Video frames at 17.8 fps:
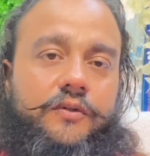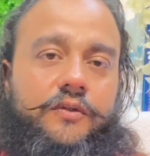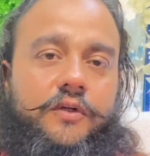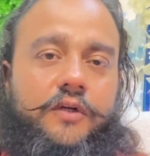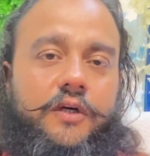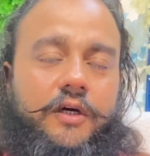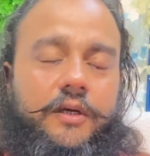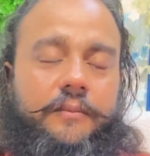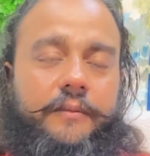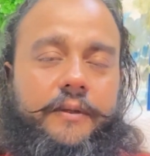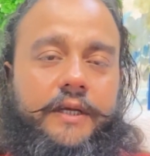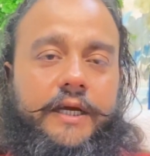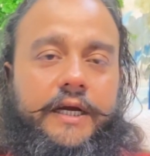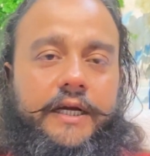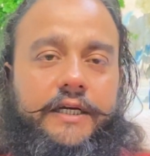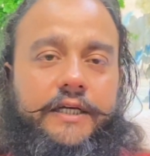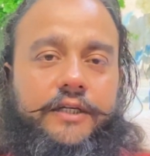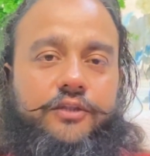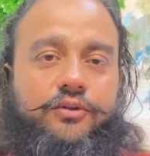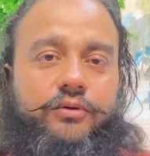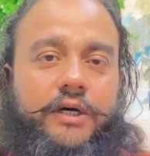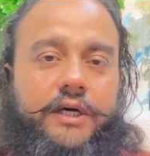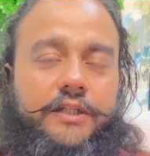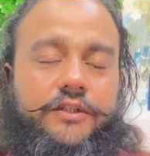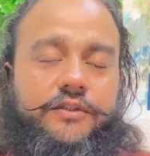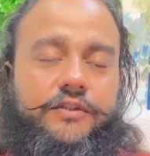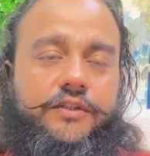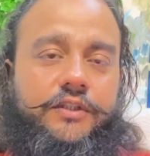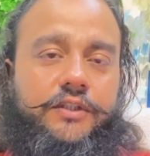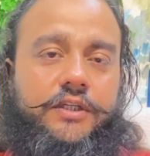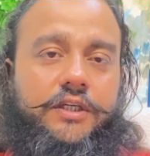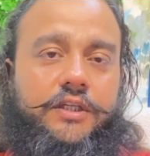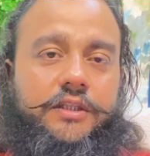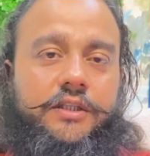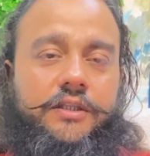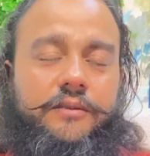घर में आके द्वादशी
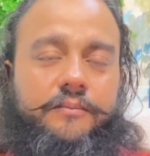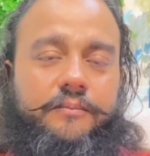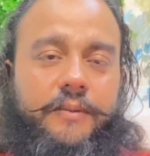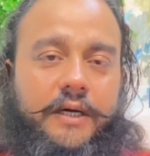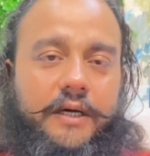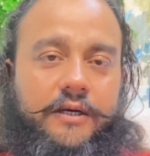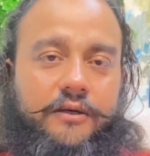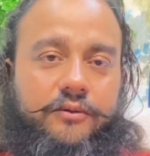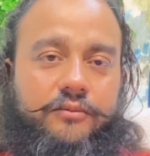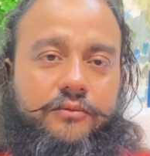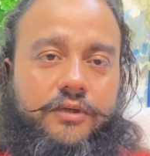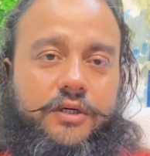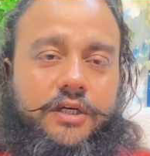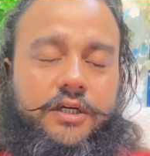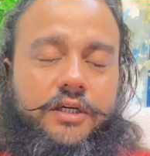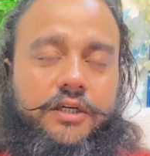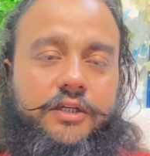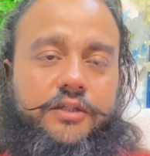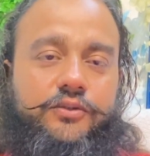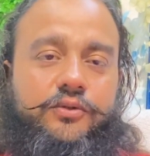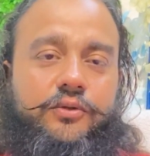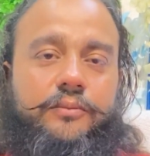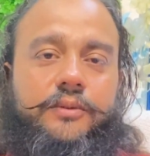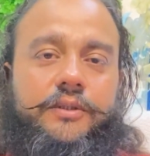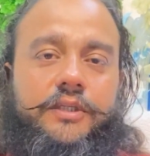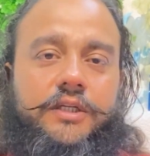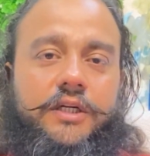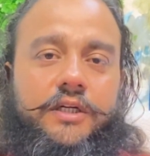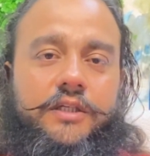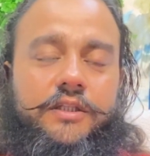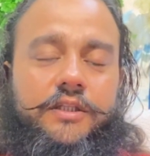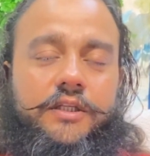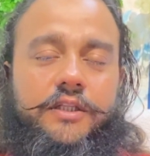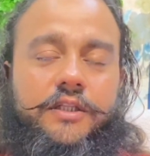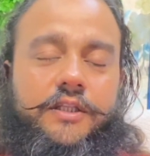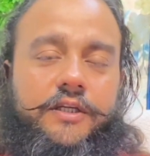के दिन पारण वगैरह जो भी
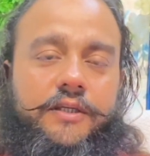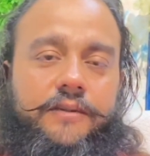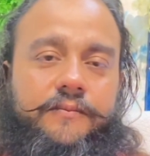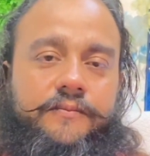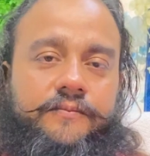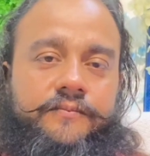करते थे